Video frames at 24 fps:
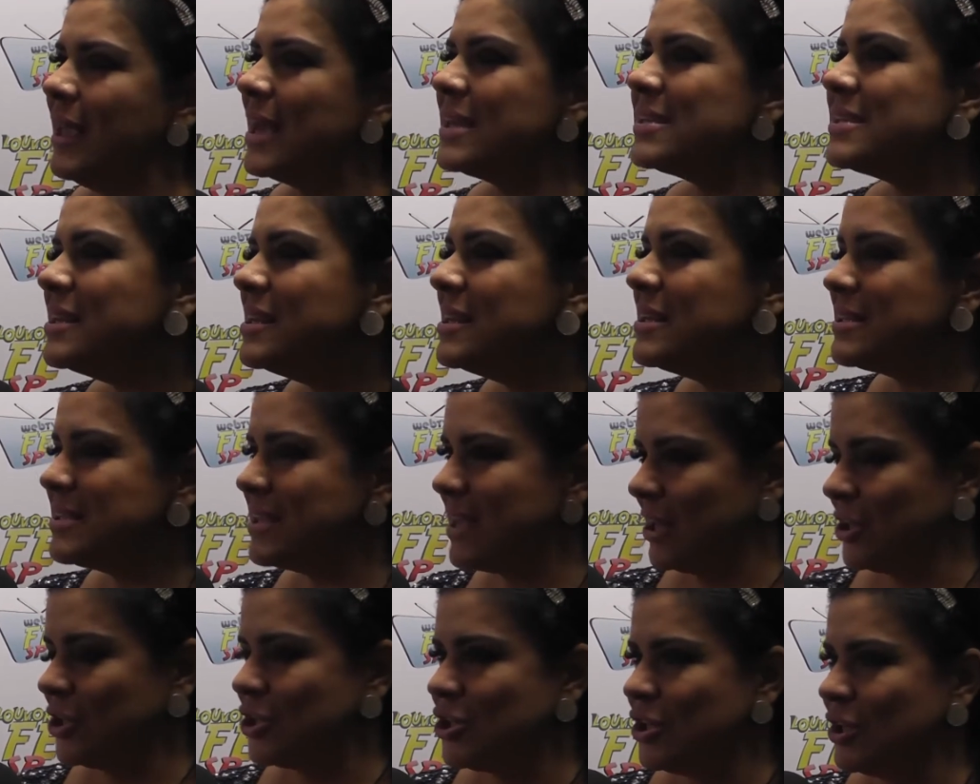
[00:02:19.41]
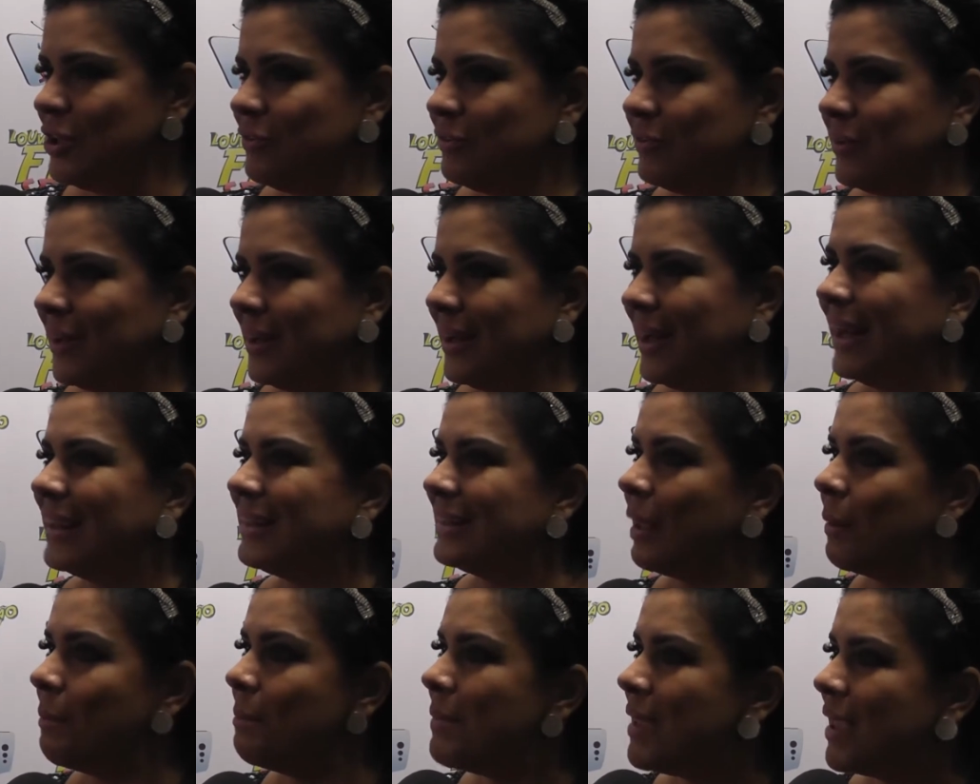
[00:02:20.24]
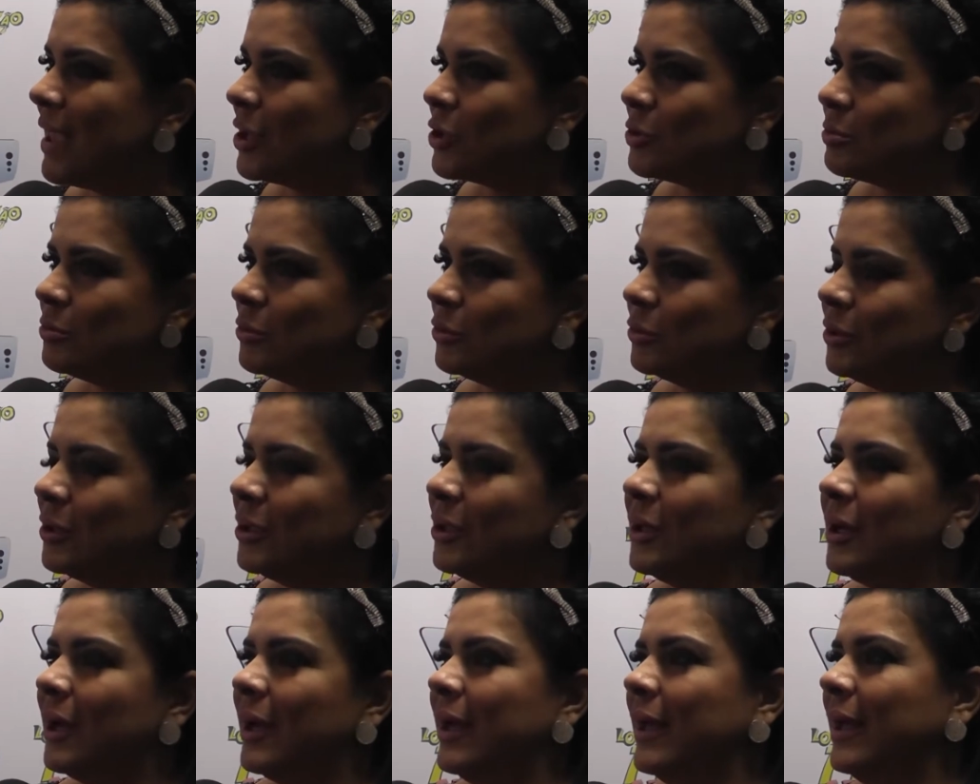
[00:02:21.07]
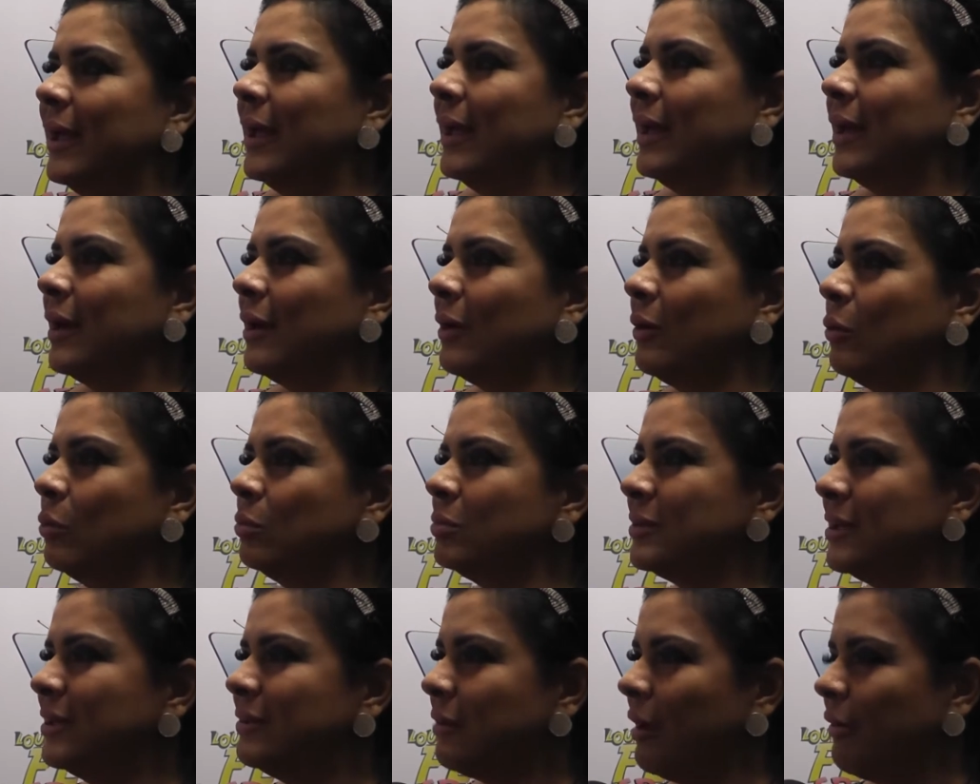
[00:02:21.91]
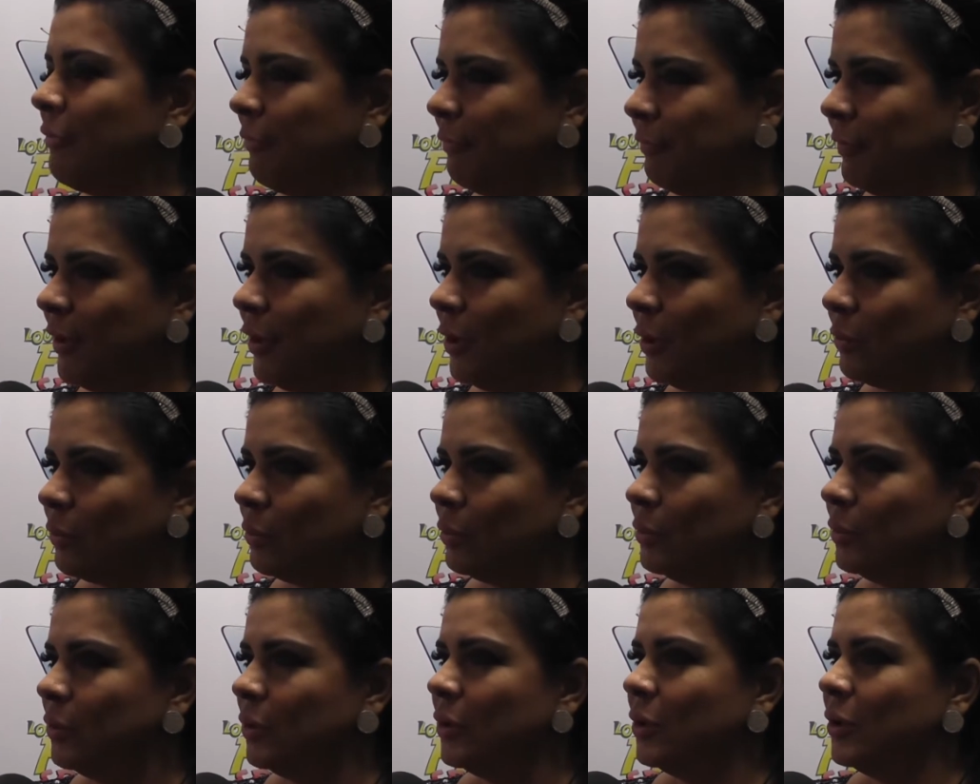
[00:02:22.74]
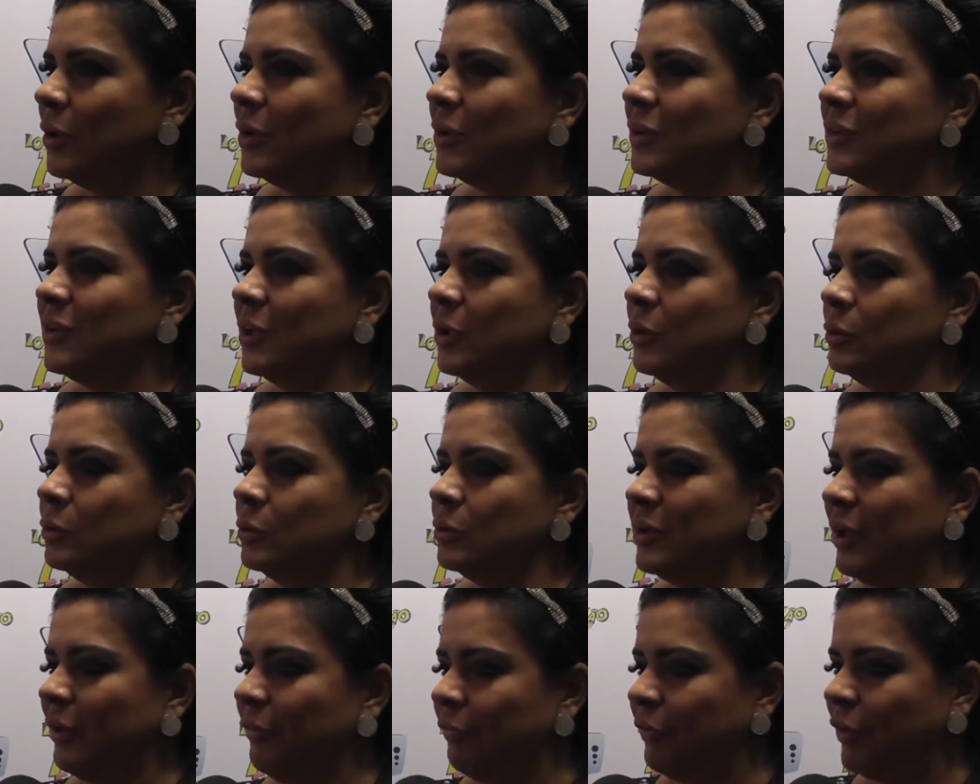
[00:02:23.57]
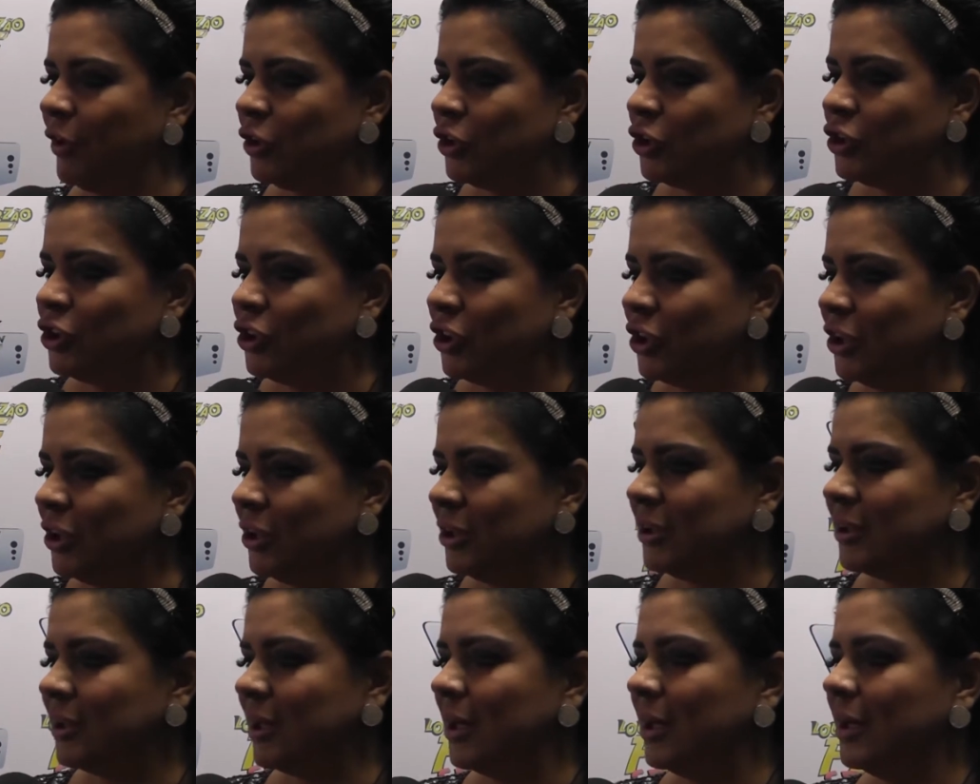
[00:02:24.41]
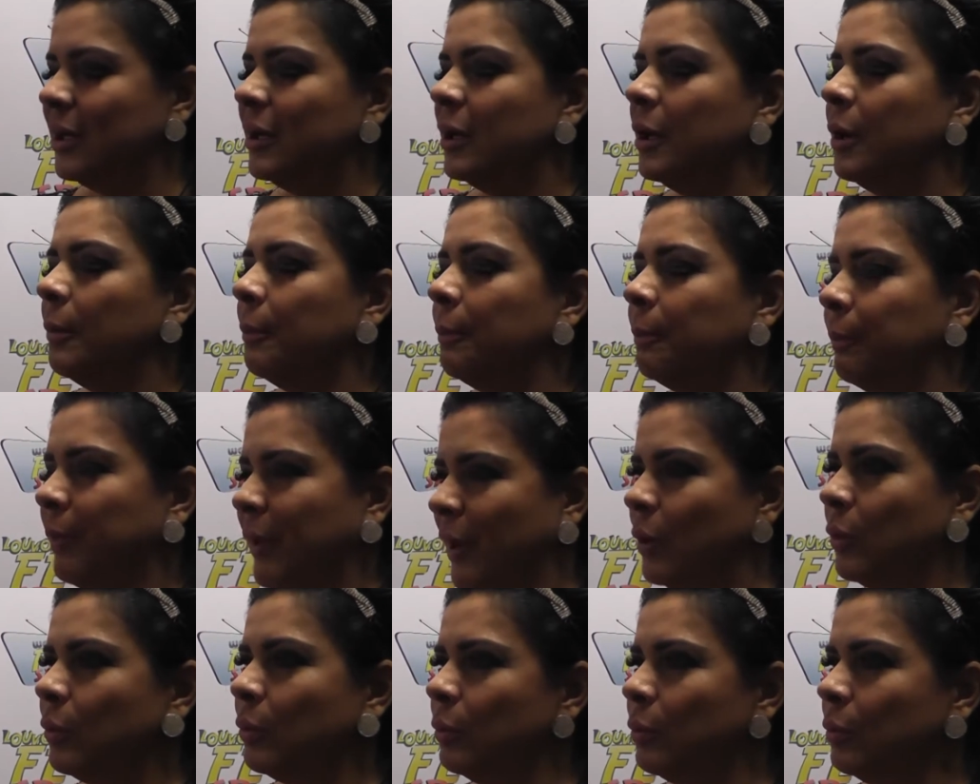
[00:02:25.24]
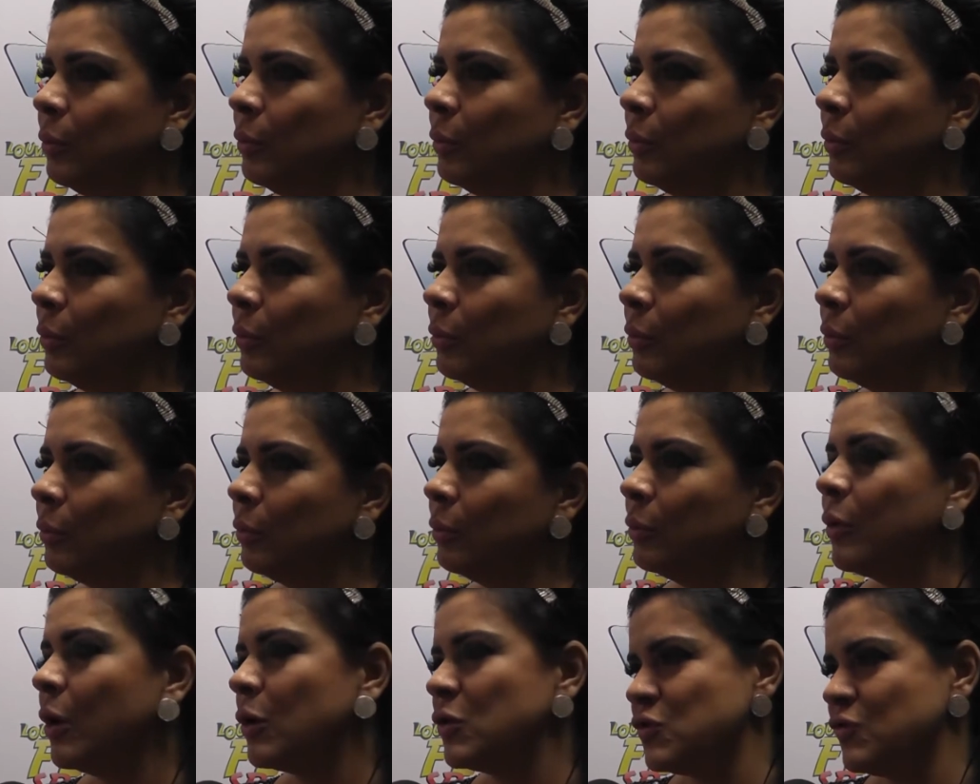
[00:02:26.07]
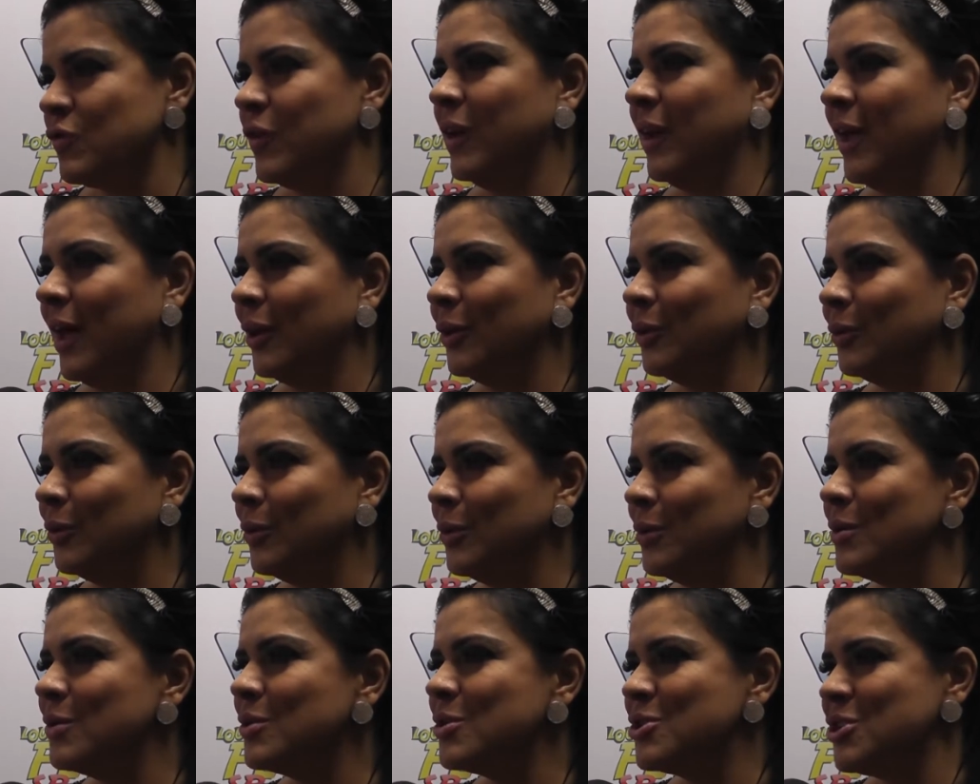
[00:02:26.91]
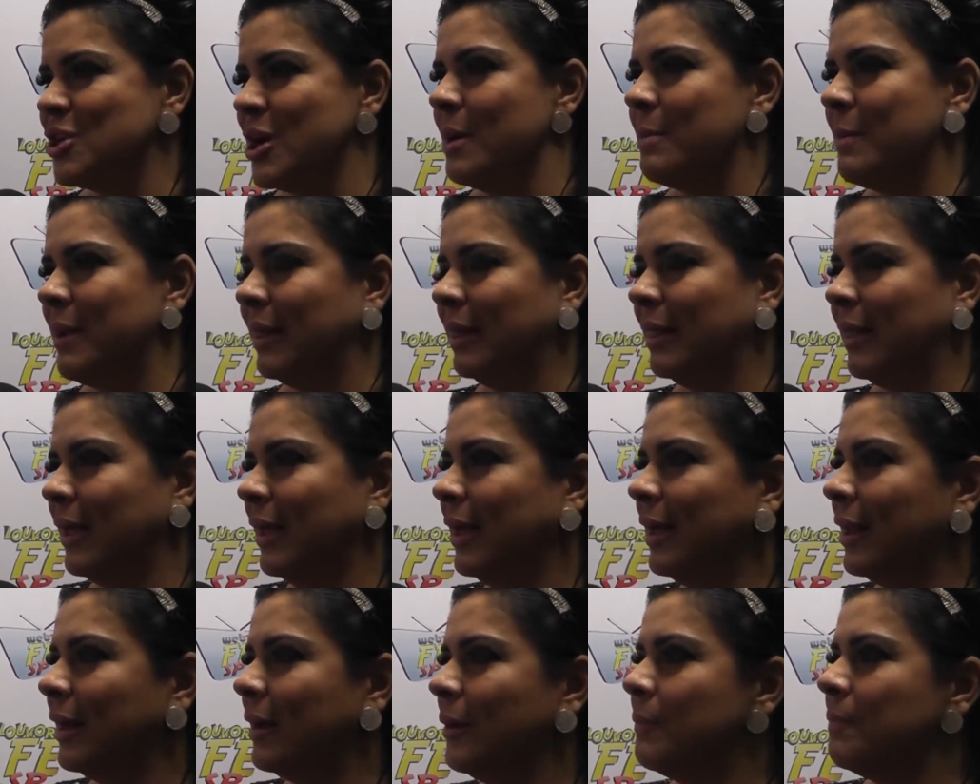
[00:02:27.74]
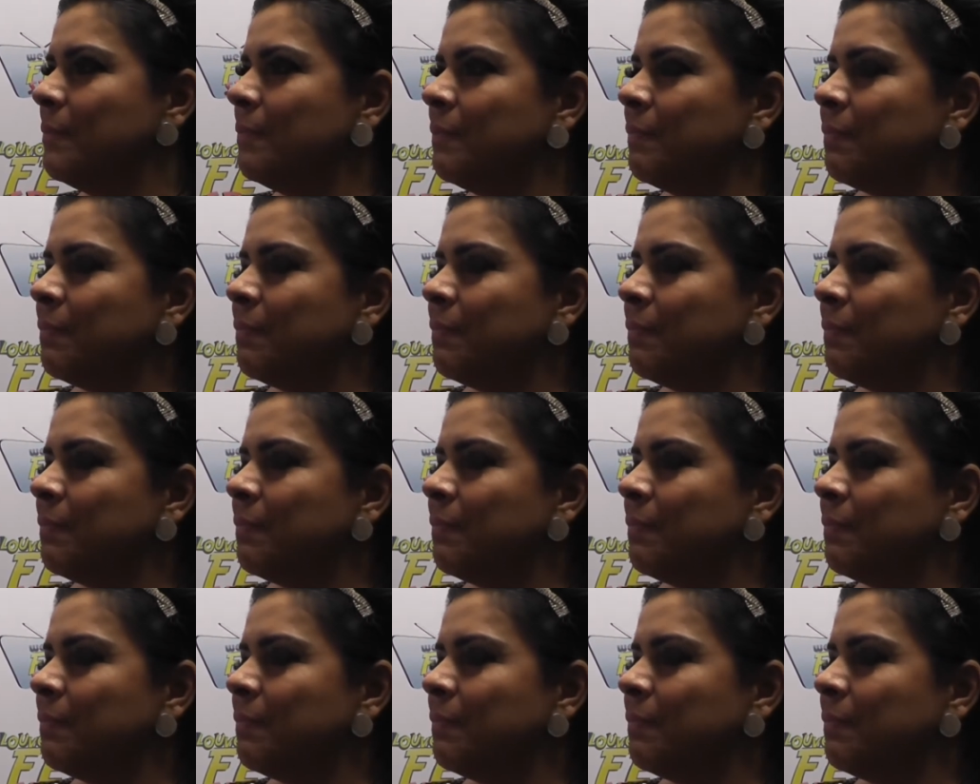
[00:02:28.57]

essa iniciativa, até mesmo é, com tanto afinco, sendo defendida pelo o nosso vereador Jean Madeira,